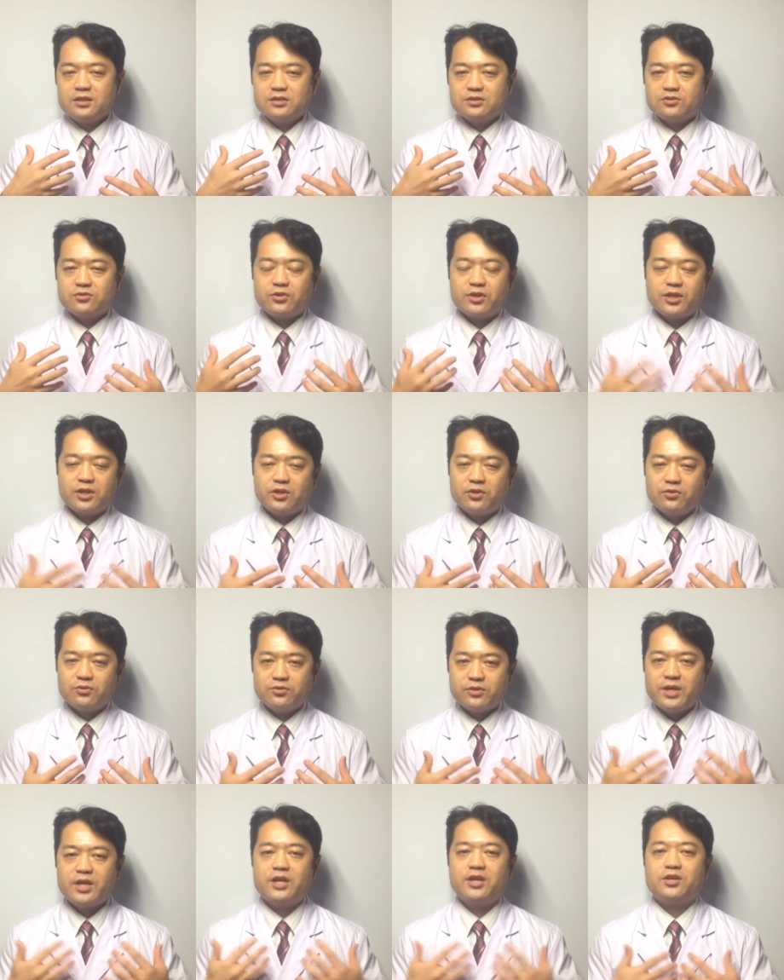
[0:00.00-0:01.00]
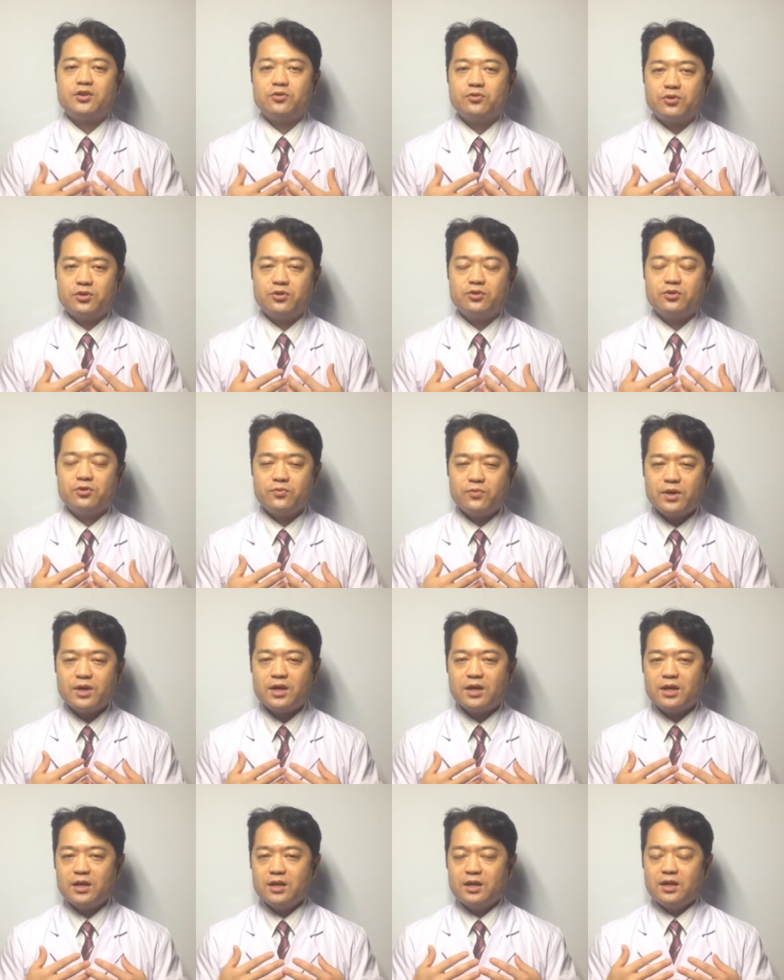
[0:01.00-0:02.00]
それによる影響っていうの
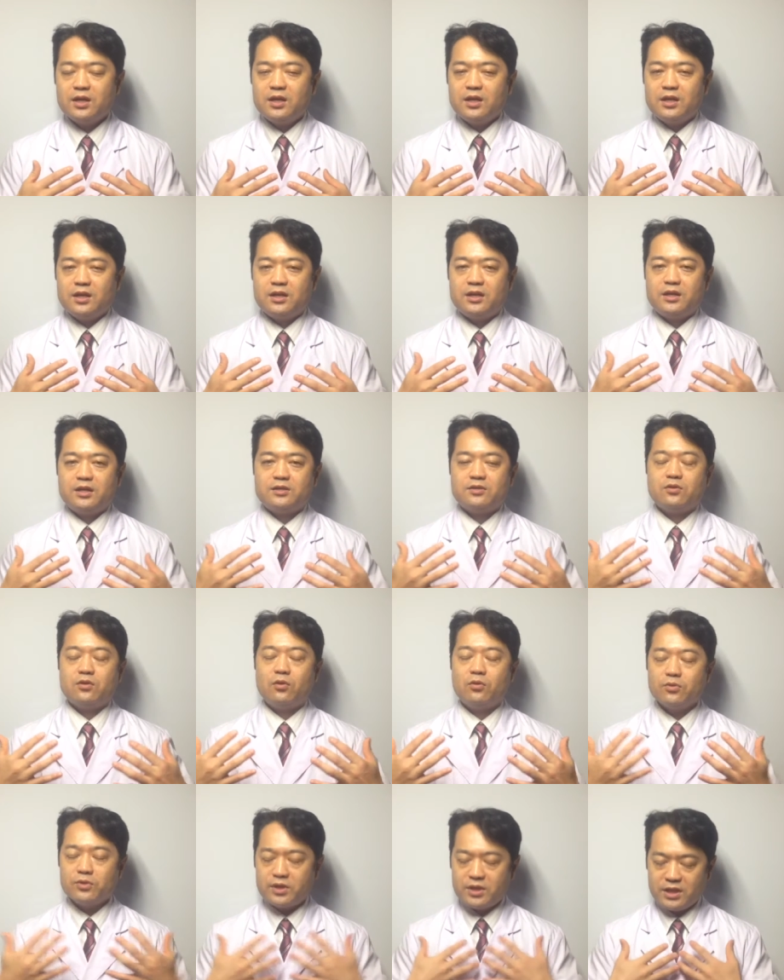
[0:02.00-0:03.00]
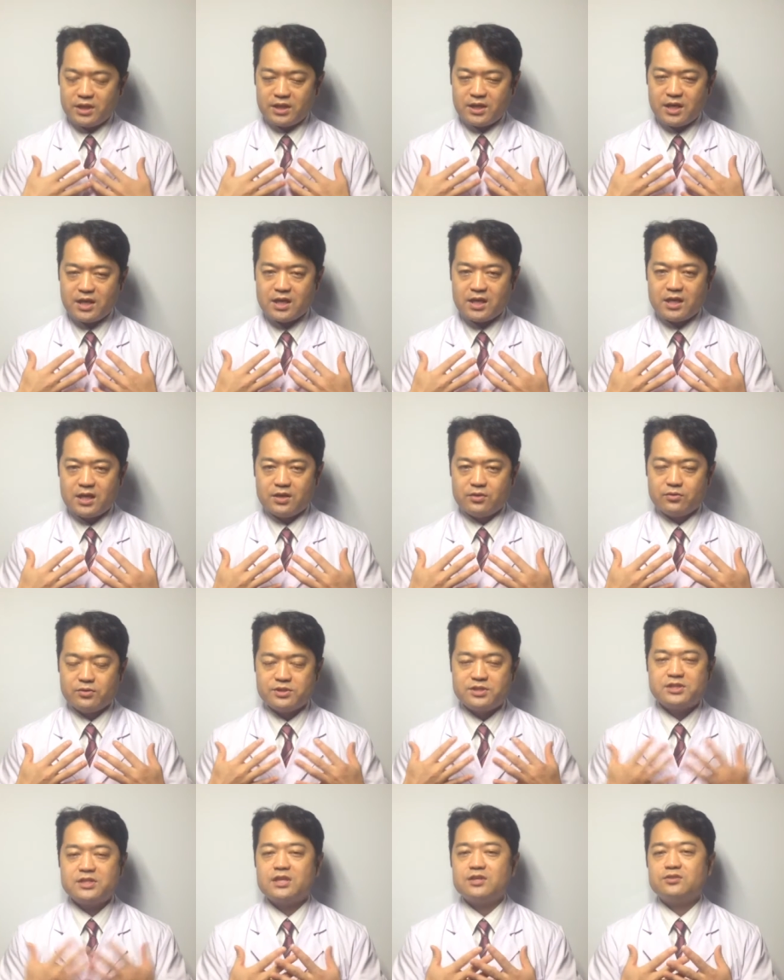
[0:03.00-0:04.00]
は、えー、本人があの
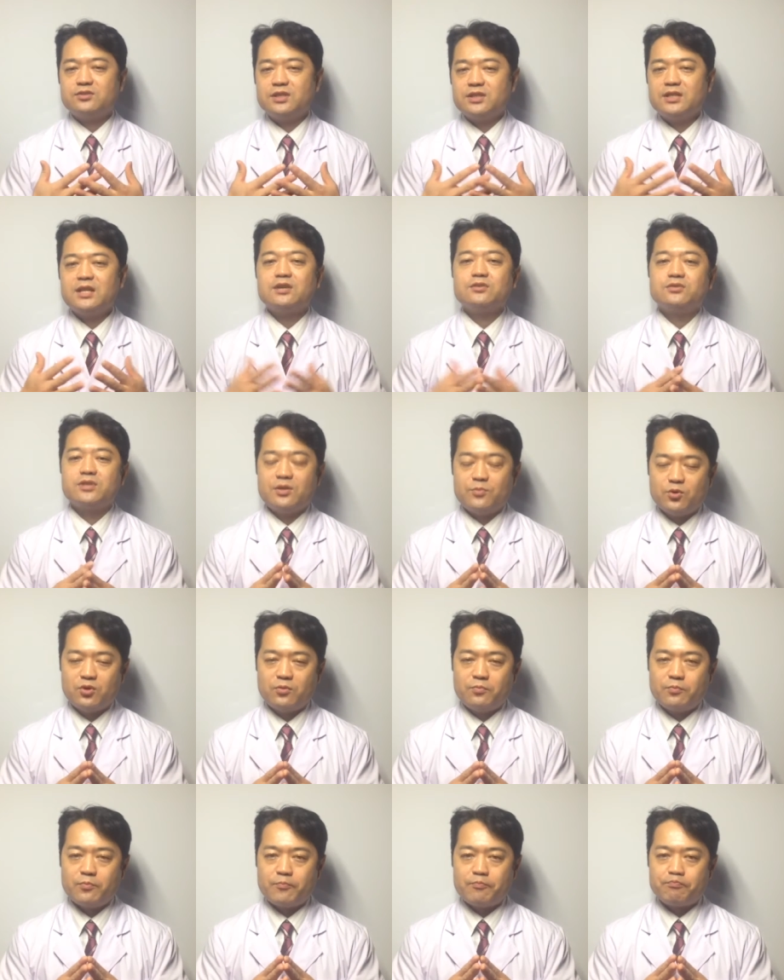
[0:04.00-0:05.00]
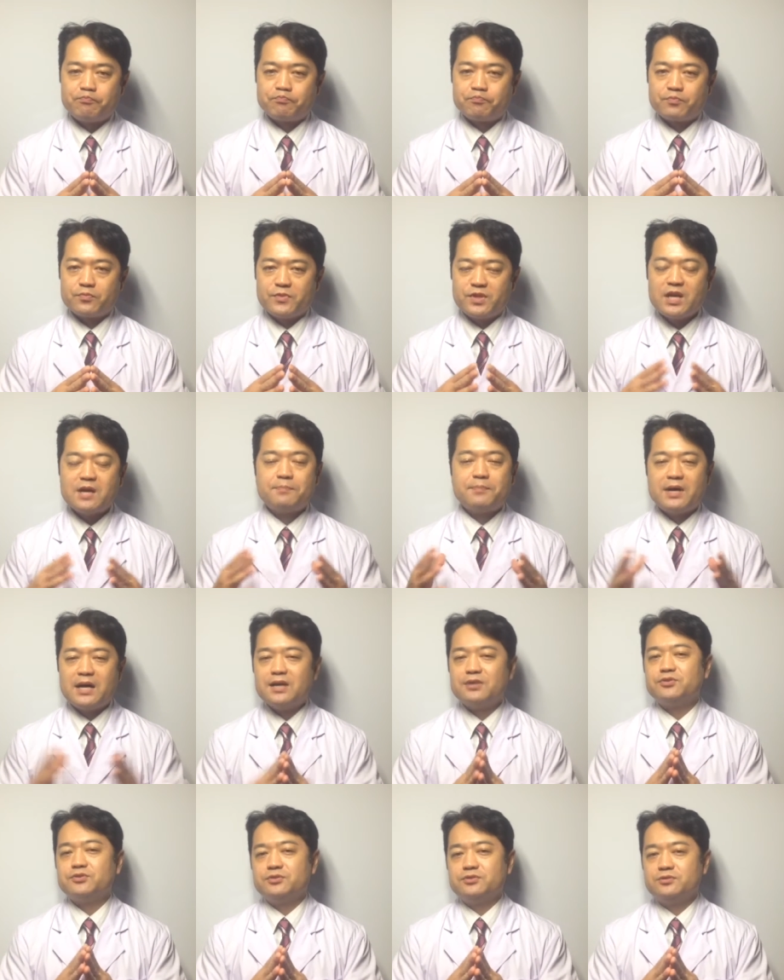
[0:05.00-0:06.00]
自覚がなくてもやっぱ
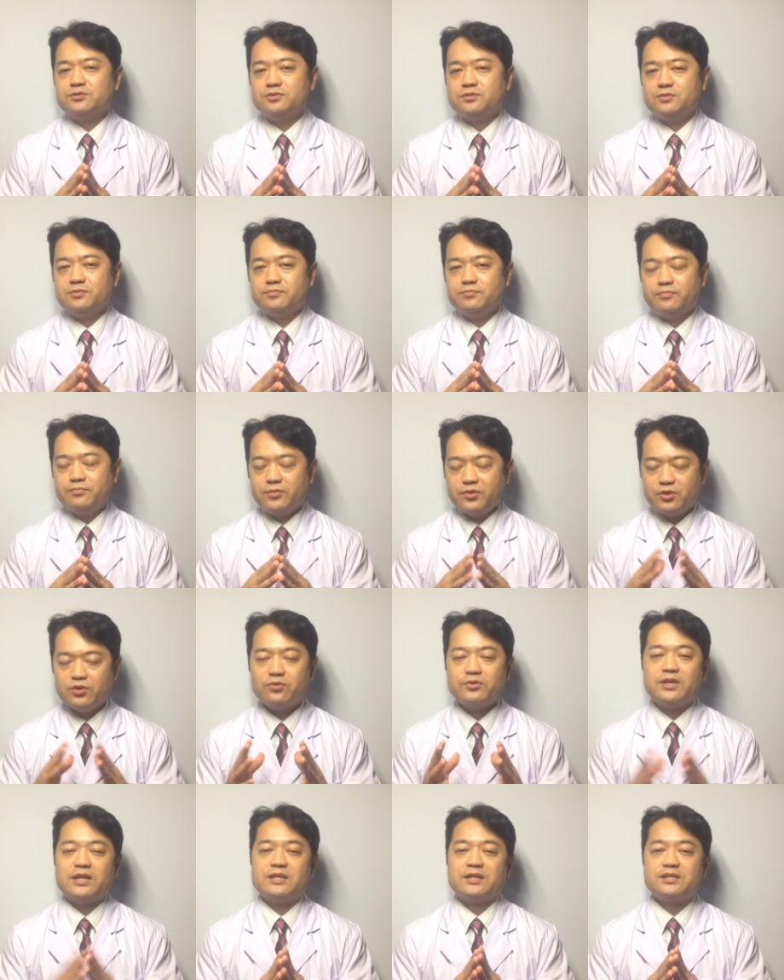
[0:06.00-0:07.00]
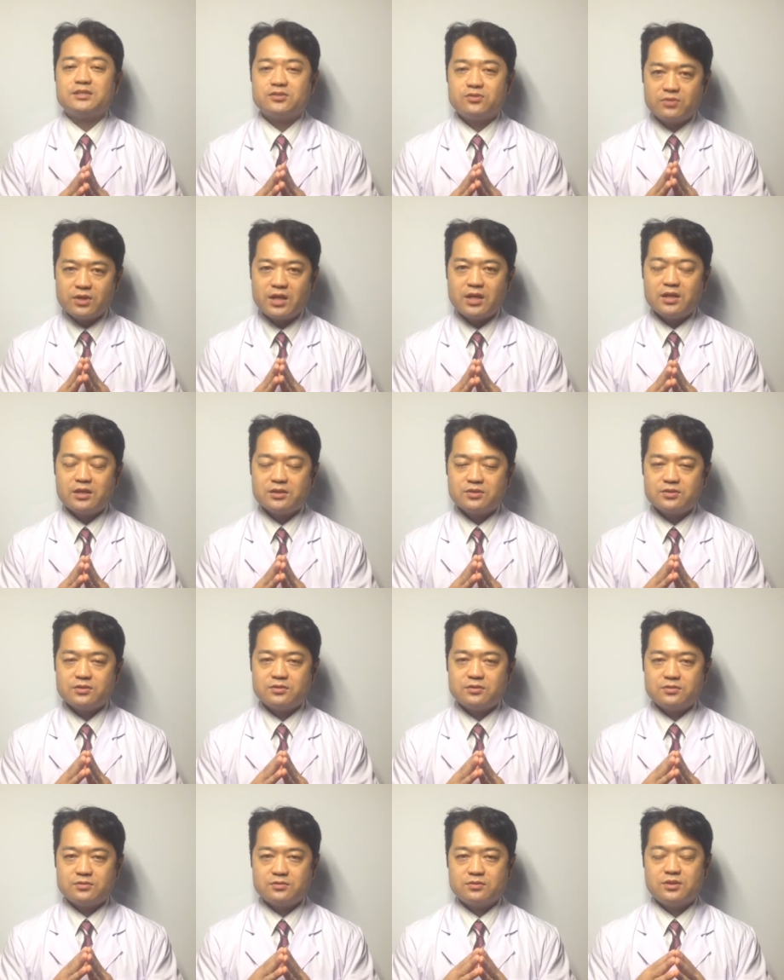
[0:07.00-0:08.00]
あるようなんですよね。
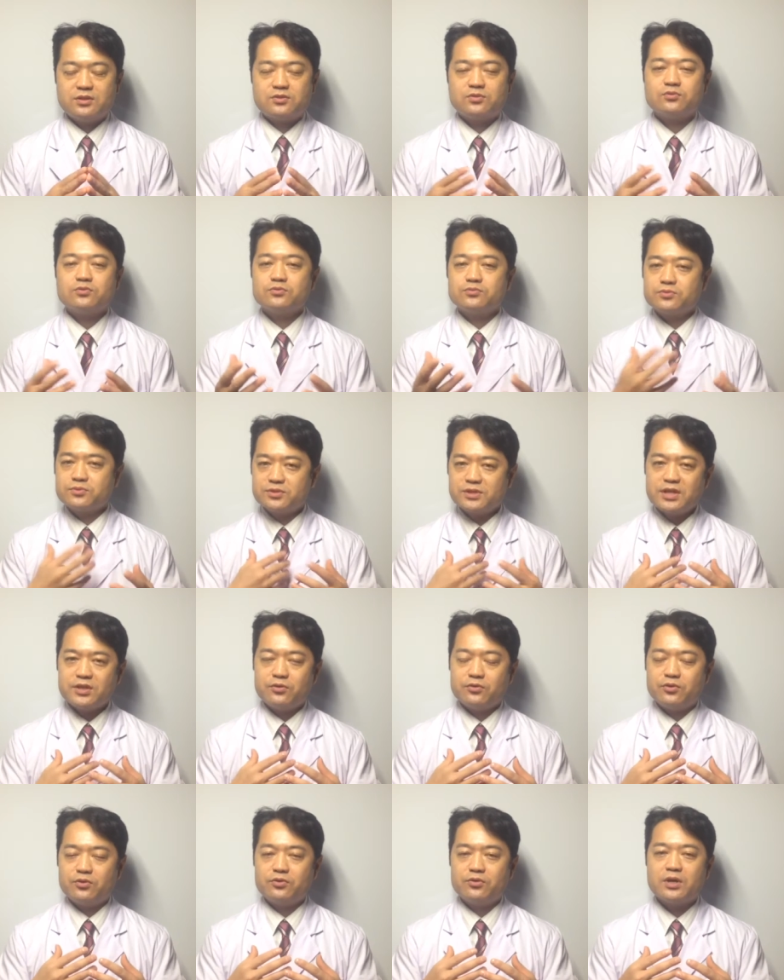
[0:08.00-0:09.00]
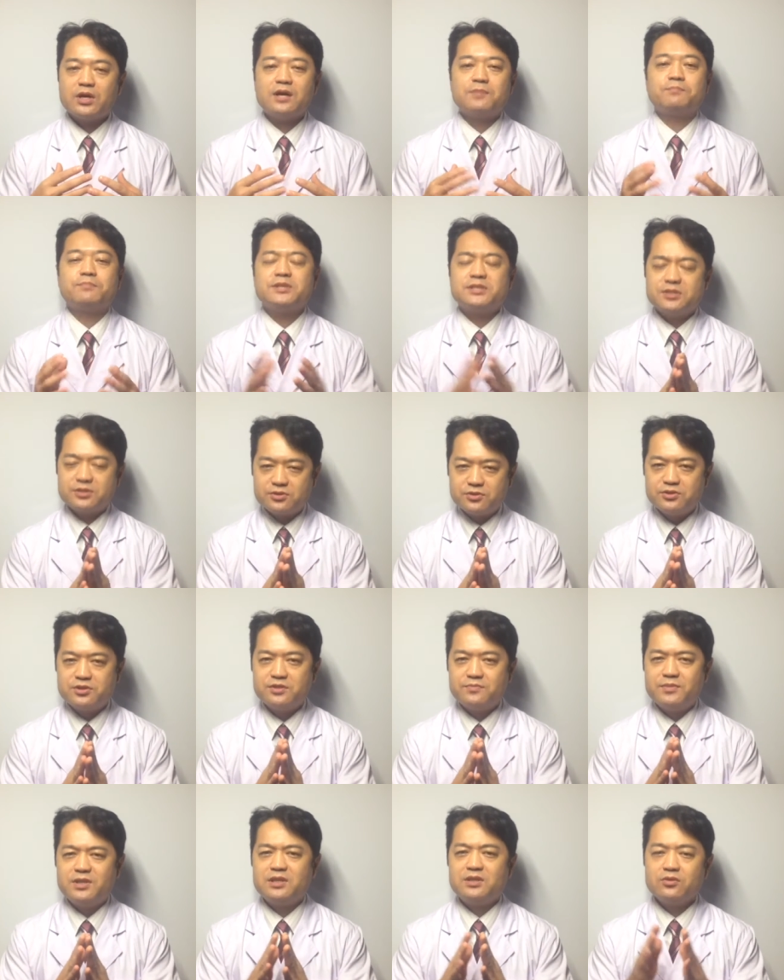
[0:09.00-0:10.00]
でその副作用というのはやっぱり
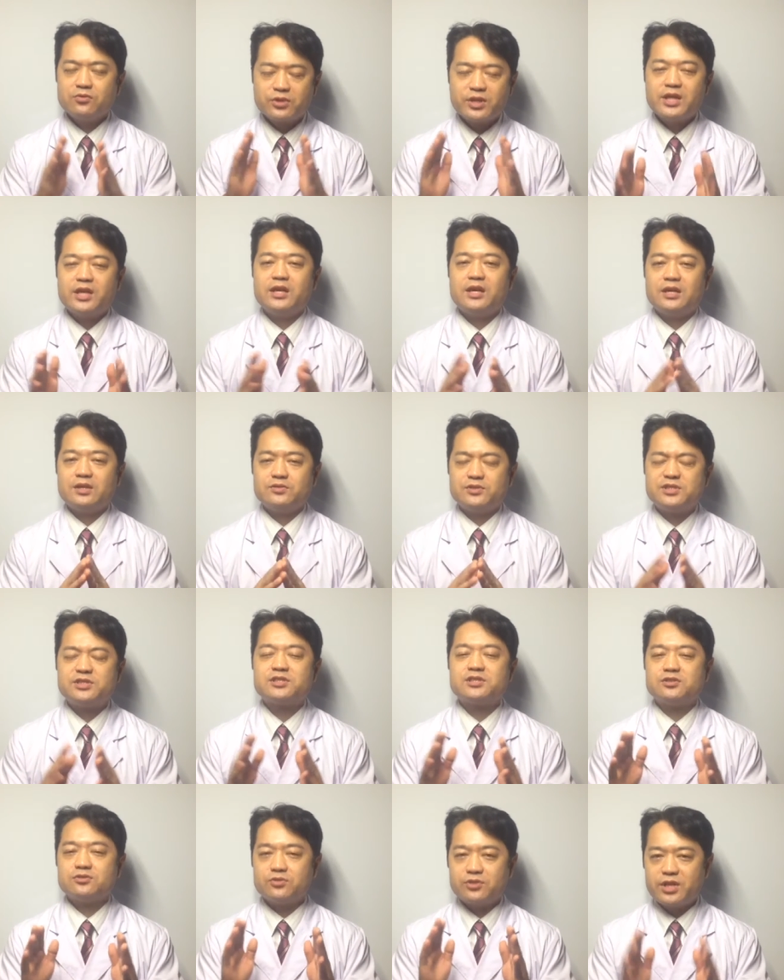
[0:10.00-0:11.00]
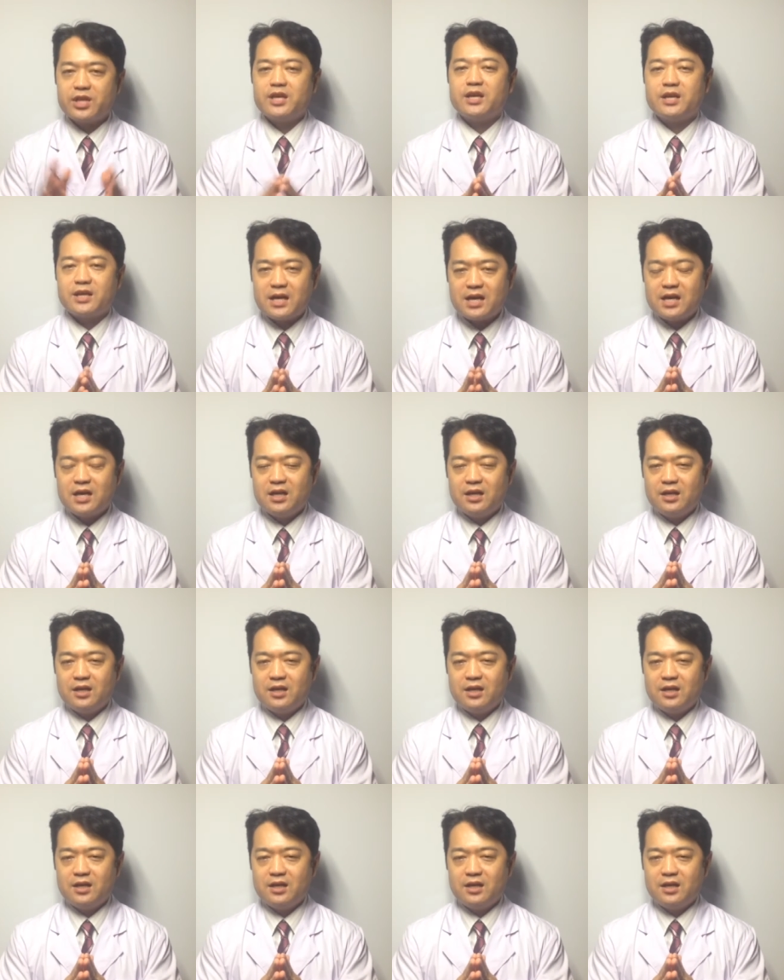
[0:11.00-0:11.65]
睡眠のてあの質の低下